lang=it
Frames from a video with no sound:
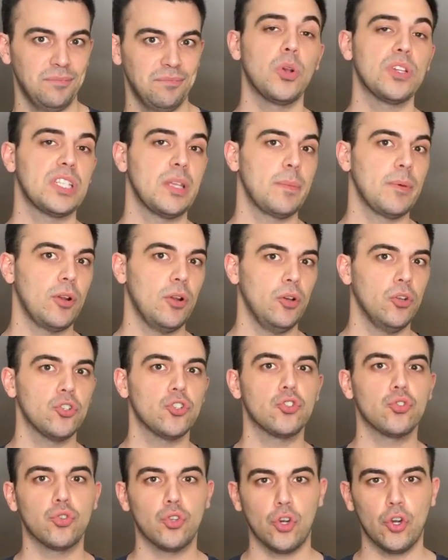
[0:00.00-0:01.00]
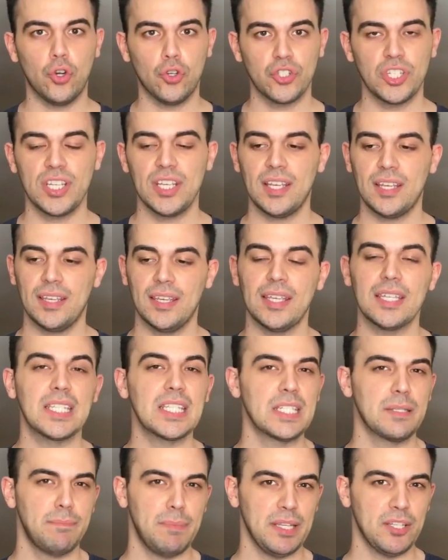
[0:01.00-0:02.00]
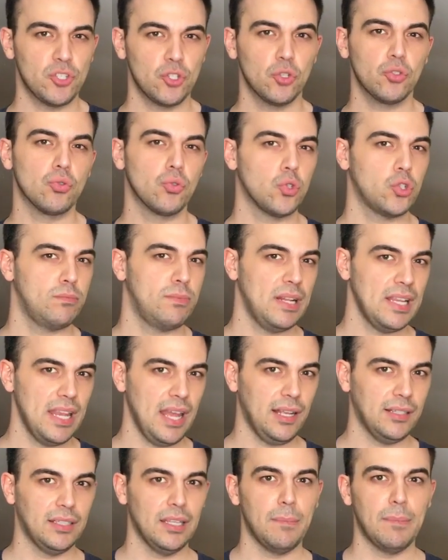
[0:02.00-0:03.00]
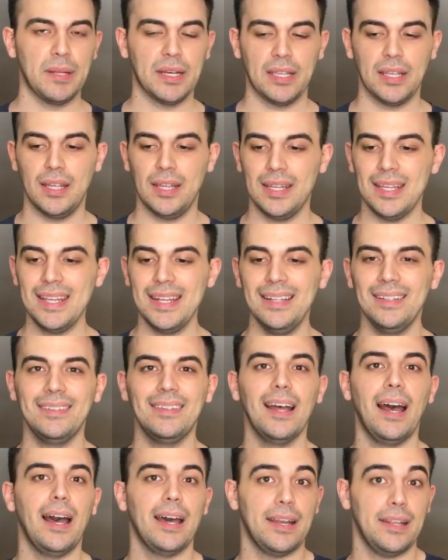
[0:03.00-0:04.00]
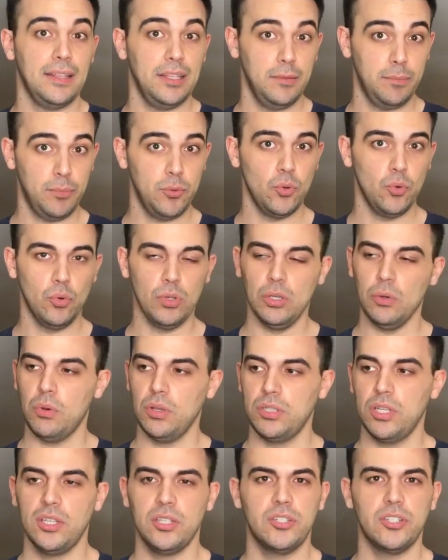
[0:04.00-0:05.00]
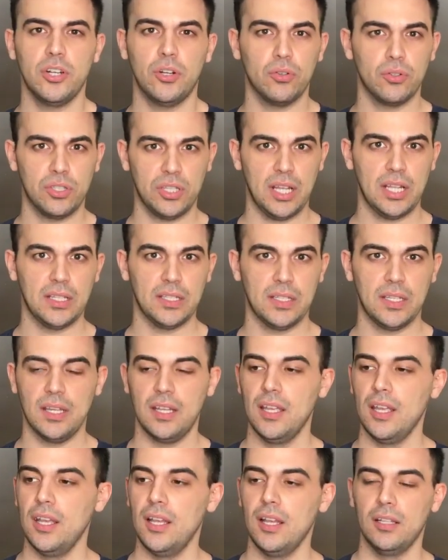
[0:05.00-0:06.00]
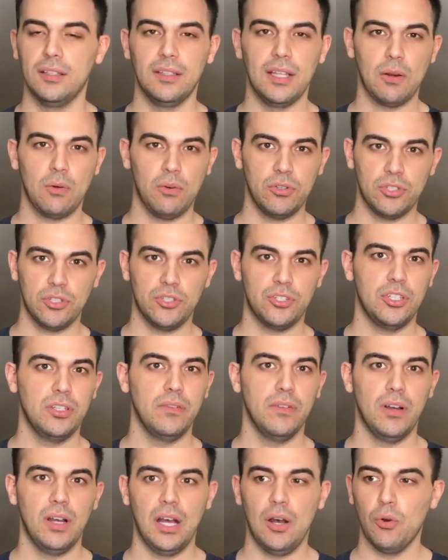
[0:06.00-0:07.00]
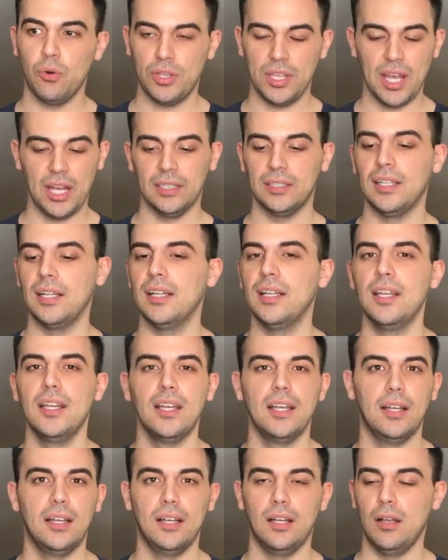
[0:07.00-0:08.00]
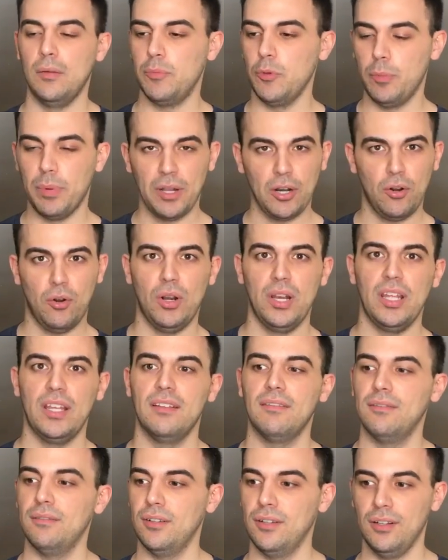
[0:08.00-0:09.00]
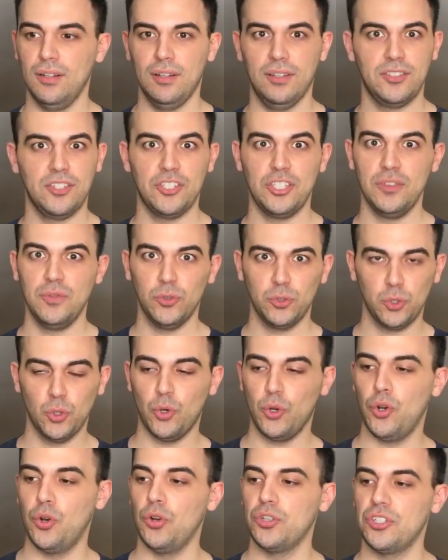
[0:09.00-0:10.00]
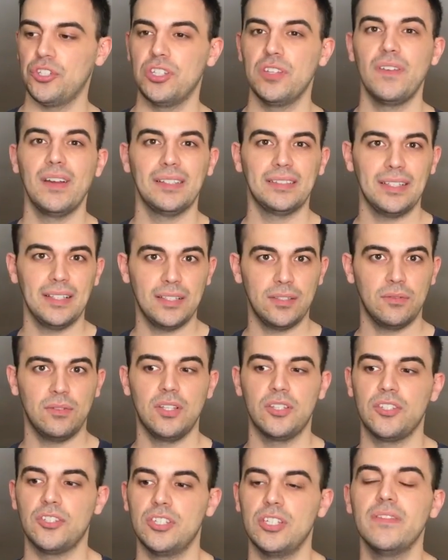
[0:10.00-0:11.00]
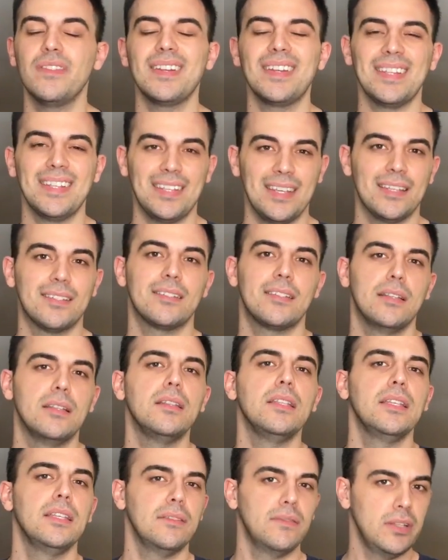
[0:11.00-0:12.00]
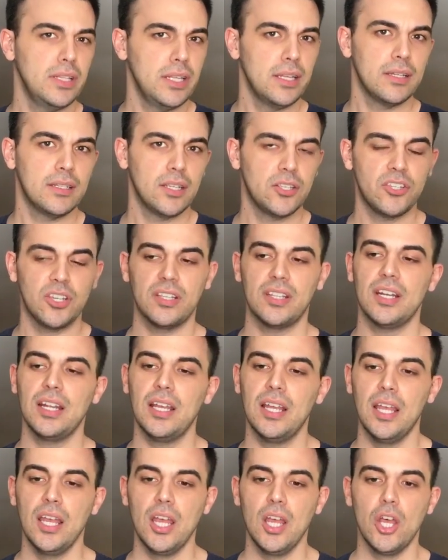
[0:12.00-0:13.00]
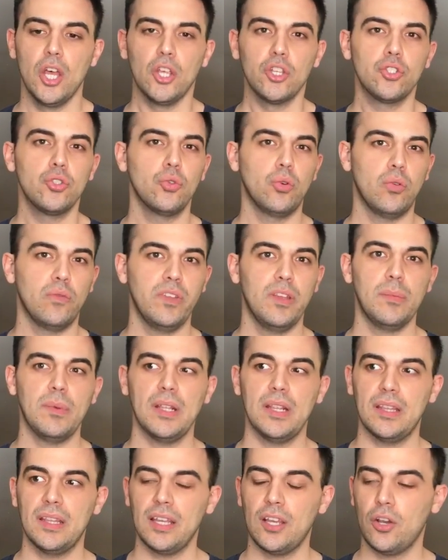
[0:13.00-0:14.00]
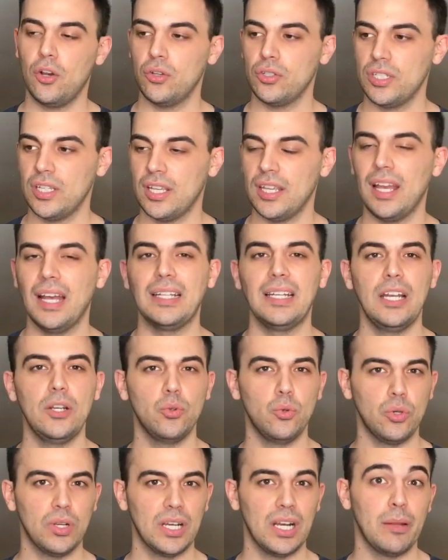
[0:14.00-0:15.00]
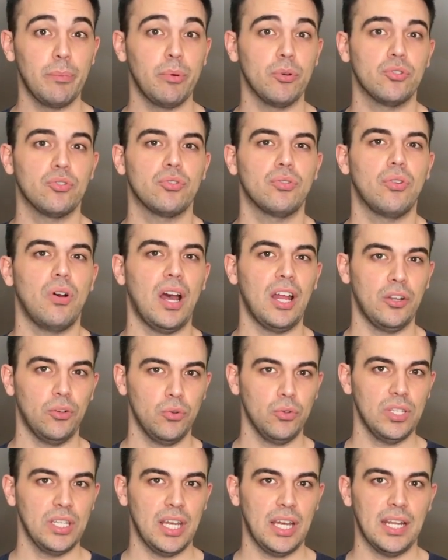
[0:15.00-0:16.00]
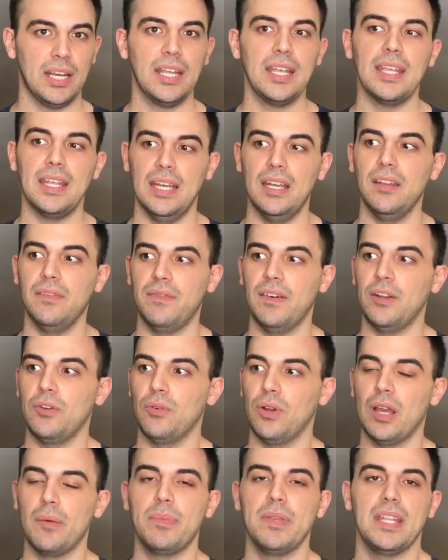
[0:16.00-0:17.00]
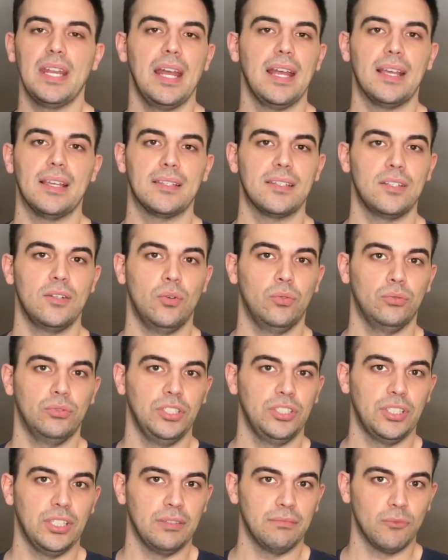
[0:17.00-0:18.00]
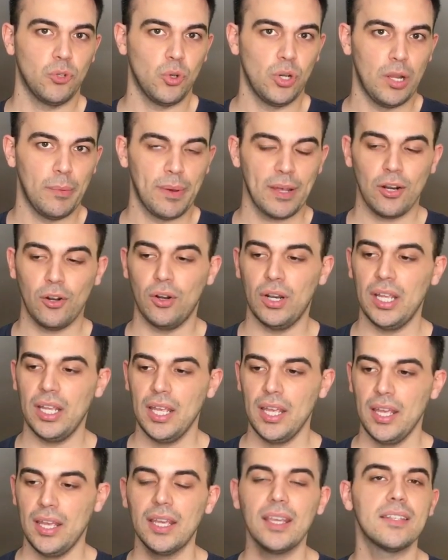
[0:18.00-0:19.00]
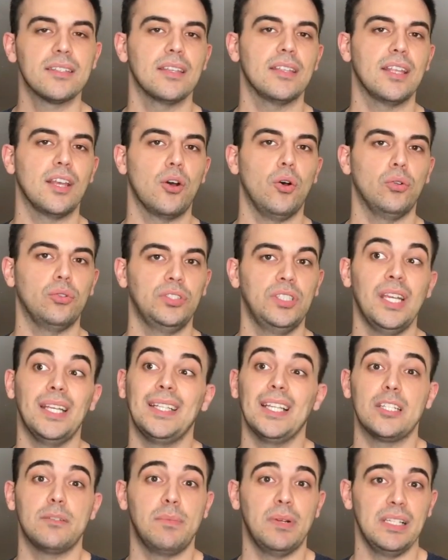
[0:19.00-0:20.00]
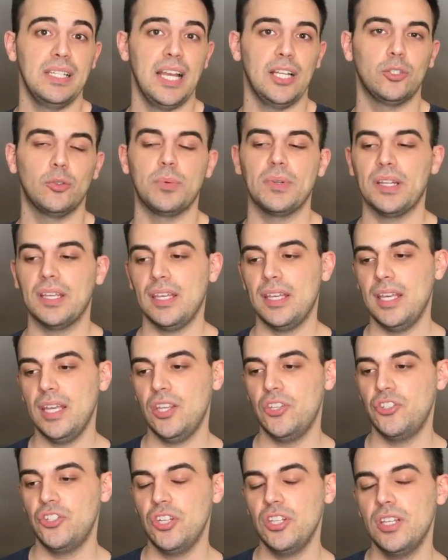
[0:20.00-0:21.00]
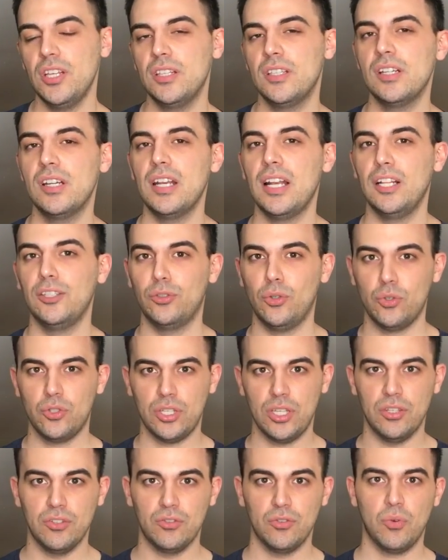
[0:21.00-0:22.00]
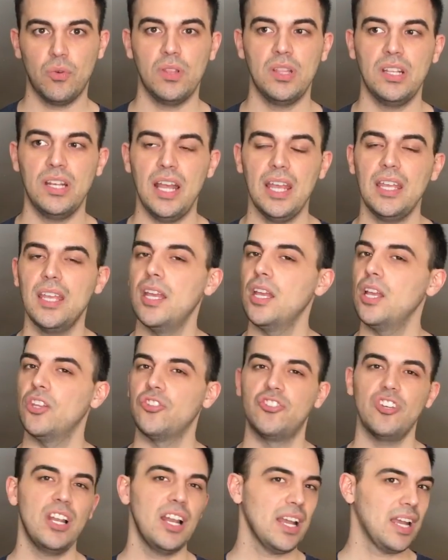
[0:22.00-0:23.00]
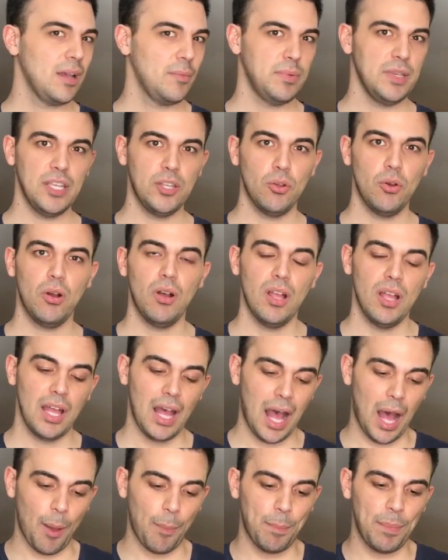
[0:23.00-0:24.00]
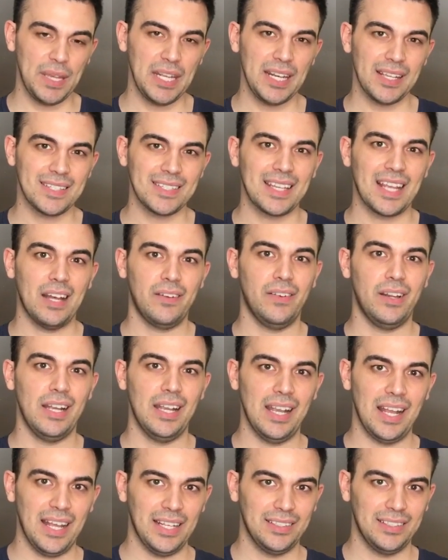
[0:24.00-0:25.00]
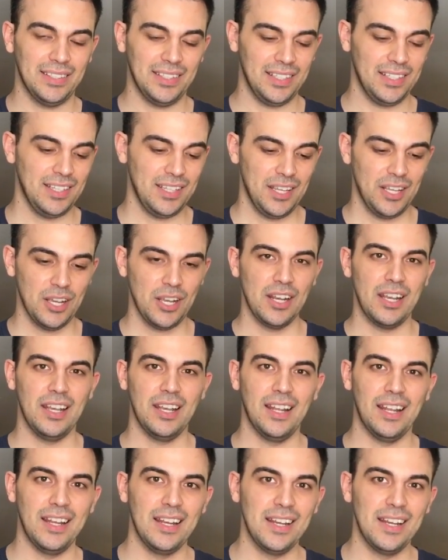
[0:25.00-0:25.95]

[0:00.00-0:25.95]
Queste però sono cose che spesso sono sbagliate perché il dare di più in qualsiasi circostanza, dare un'eccessiva occhiata, eh, più parole, eh, eccessivo tocco, eccessive attenzioni, eccessive richieste di vedersi, eccetera, sono ovviamente cose che alla lunga la possono annoiare e le fanno capire, anche se non dite con le parole, che siete cotti ed è sbagliato perché eccedete nell'altro senso. Quindi lei già l'ha capito appena scavallate la,